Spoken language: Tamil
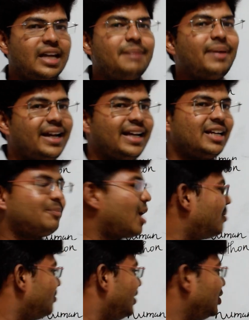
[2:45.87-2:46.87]
இப்போ எனக்கு என்ன
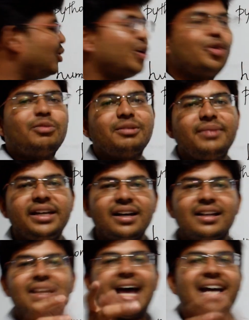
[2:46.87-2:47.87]
ப்ராப்ளம் வருது ஒரு ஹியூமன்
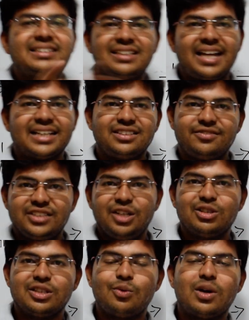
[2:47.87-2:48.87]
பீயிங்கால் லேக்ஸ் அண்ட் லேக்ஸ் ஆஃப்
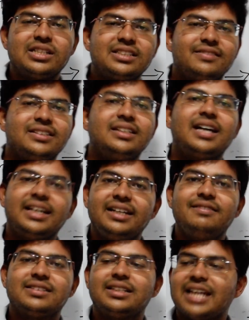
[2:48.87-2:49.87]
ஜீரோஸ் அண்ட் ஒன்ஸை வந்து
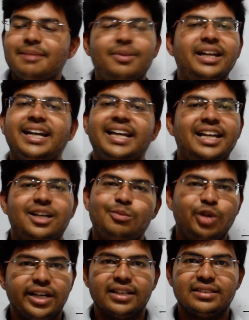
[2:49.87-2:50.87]
கண்டினியூஸாக டைப் பண்ணிக்கிட்டே இருக்க
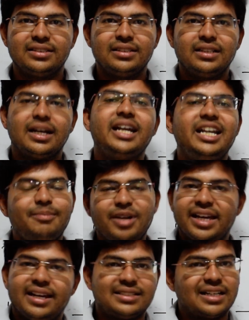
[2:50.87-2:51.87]
முடியாது
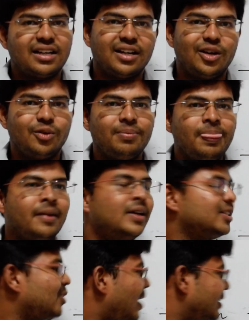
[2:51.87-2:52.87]
கண்டிப்பாக யாராவது சக்கர் ஆகும்
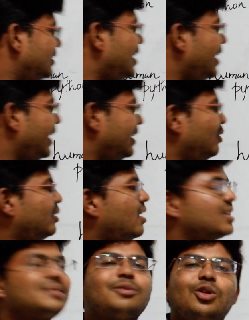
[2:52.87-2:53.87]
ஸோ அதுக்காக என்ன ஒரு
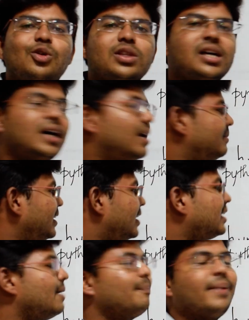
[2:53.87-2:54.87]
கான்செப்ட் கொண்டு வந்தாங்க
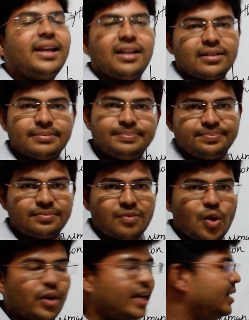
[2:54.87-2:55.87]
அப்படின்னா கம்பைலர்
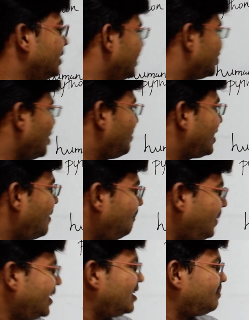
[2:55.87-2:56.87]
ஓகே ஸோ இப்போ
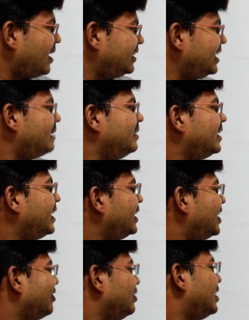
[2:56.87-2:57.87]
கம்பைலர் பார்த்தீங்க அப்படின்னா
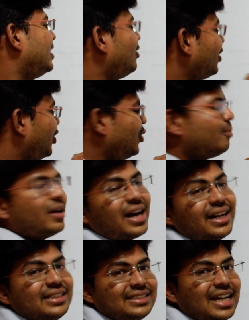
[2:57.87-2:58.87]
என்ன ஆகும்னா நான் ஒரு ஹியூமன்
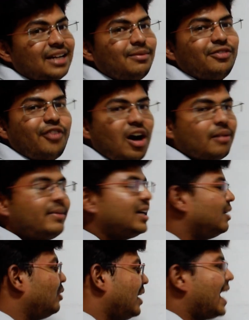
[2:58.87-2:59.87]
அண்டர்ஸ்டாண்டபிள்
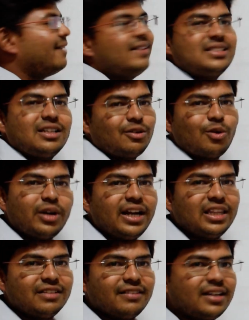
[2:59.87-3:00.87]
ஃபார்மேட்டில் ஒரு லாங்குவேஜில் கோட்
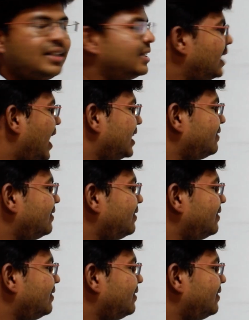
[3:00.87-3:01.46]
எழுதுவேன் அதை